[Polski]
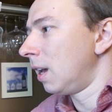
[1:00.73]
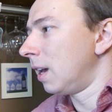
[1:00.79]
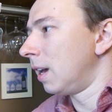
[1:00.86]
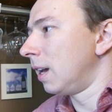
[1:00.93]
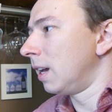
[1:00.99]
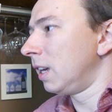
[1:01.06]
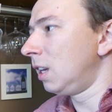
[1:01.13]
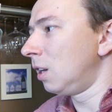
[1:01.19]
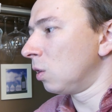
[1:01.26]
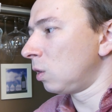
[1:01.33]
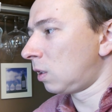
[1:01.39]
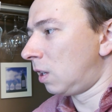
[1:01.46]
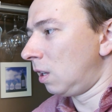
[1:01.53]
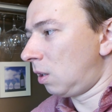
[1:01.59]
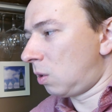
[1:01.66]
E, I
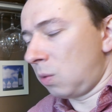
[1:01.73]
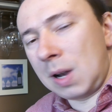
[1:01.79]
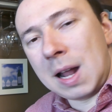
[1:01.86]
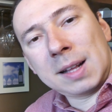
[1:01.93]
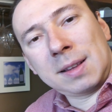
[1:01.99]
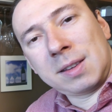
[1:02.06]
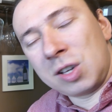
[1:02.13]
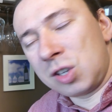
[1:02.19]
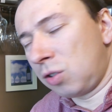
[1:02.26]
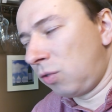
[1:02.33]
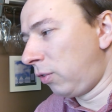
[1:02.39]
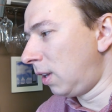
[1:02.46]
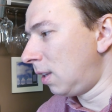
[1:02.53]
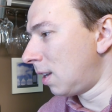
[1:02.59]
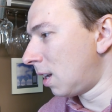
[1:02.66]
od kilku lat też
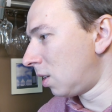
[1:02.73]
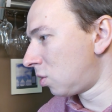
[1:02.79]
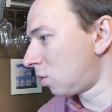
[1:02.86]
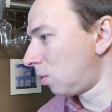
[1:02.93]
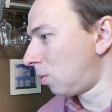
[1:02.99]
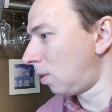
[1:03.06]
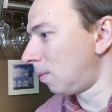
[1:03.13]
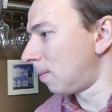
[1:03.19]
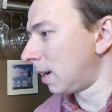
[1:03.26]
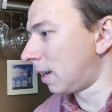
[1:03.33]
winiarz, który ma